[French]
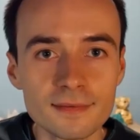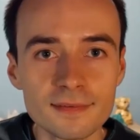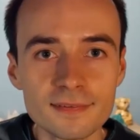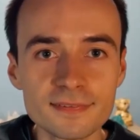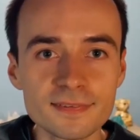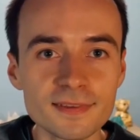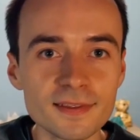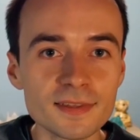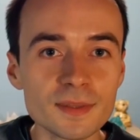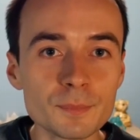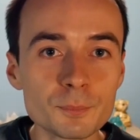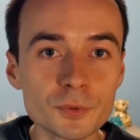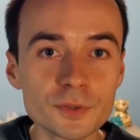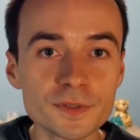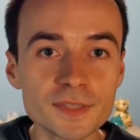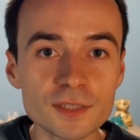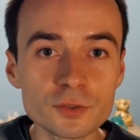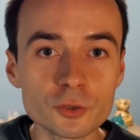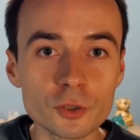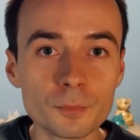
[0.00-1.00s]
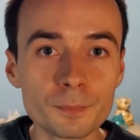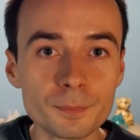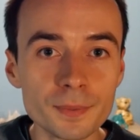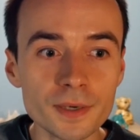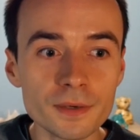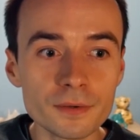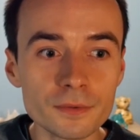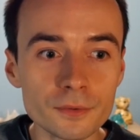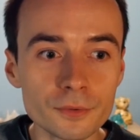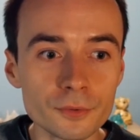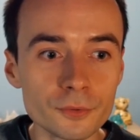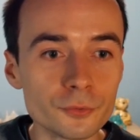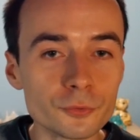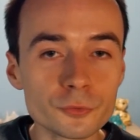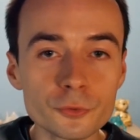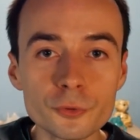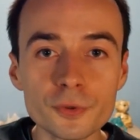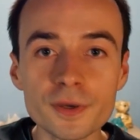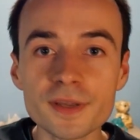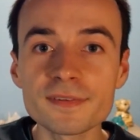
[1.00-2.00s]
Ça n'est peut-être pas euh,
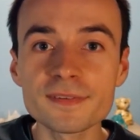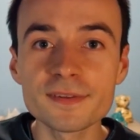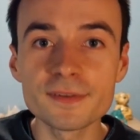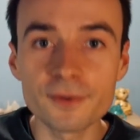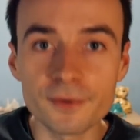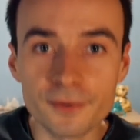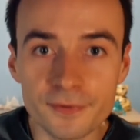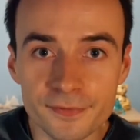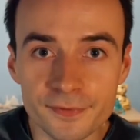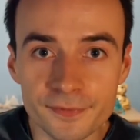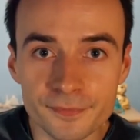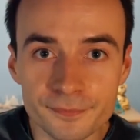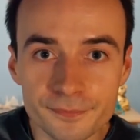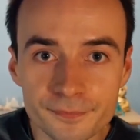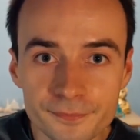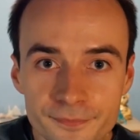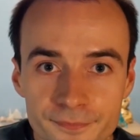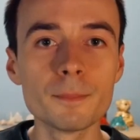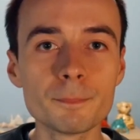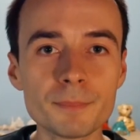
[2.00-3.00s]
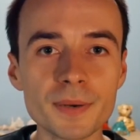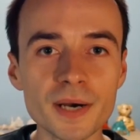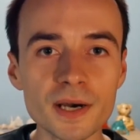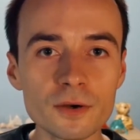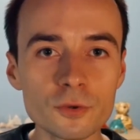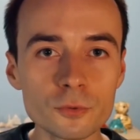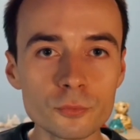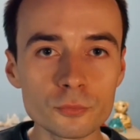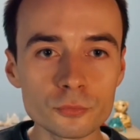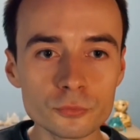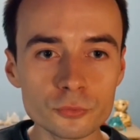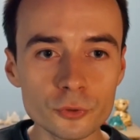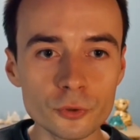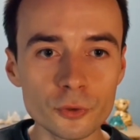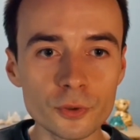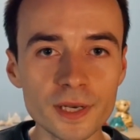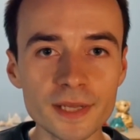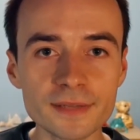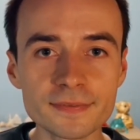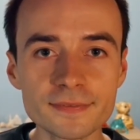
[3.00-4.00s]
une coïncidence. Par
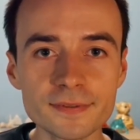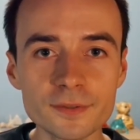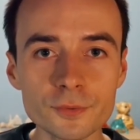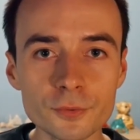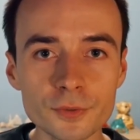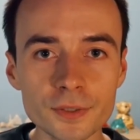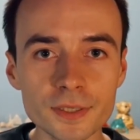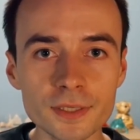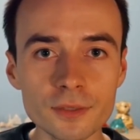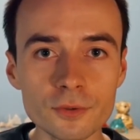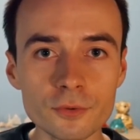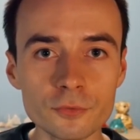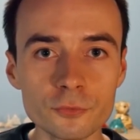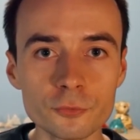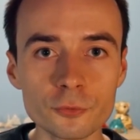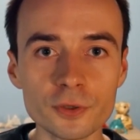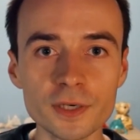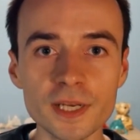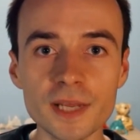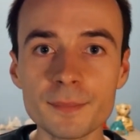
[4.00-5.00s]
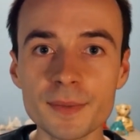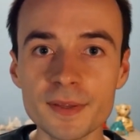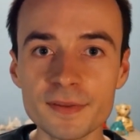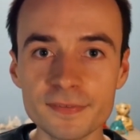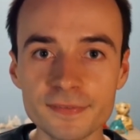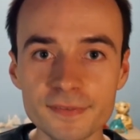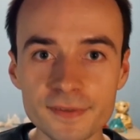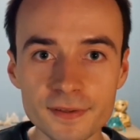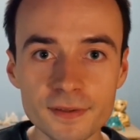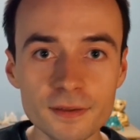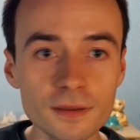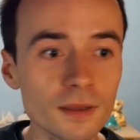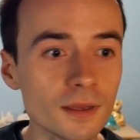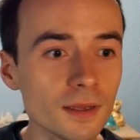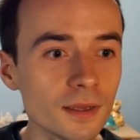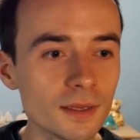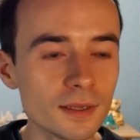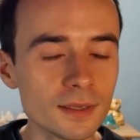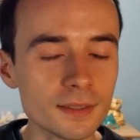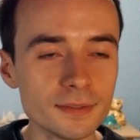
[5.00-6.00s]
contre, la théorie euh, sur les MST
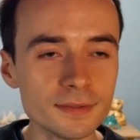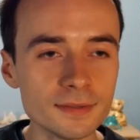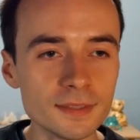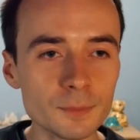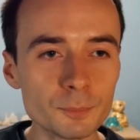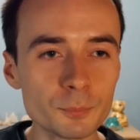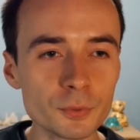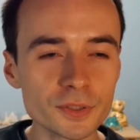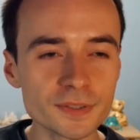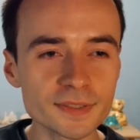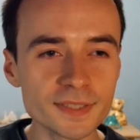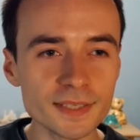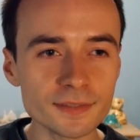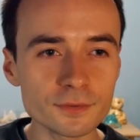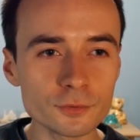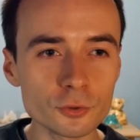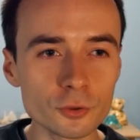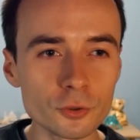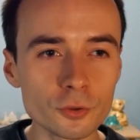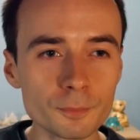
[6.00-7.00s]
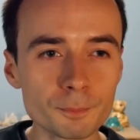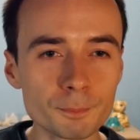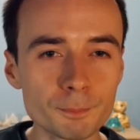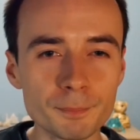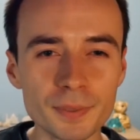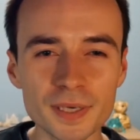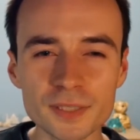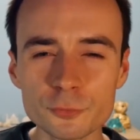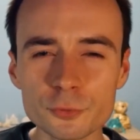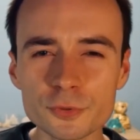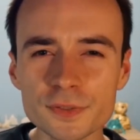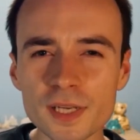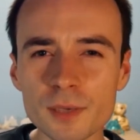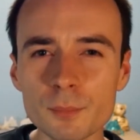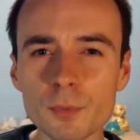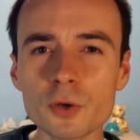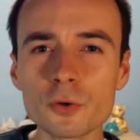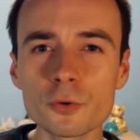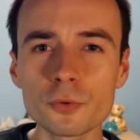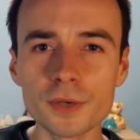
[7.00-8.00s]
n'est peut-être pas
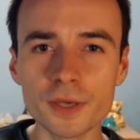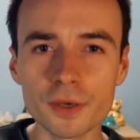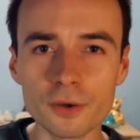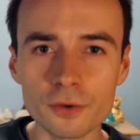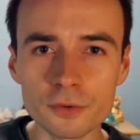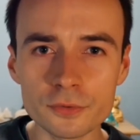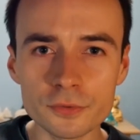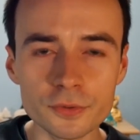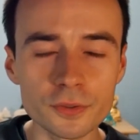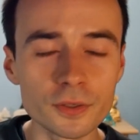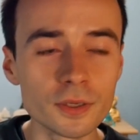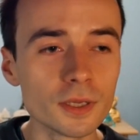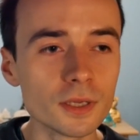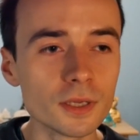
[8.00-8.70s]
totalement cohérente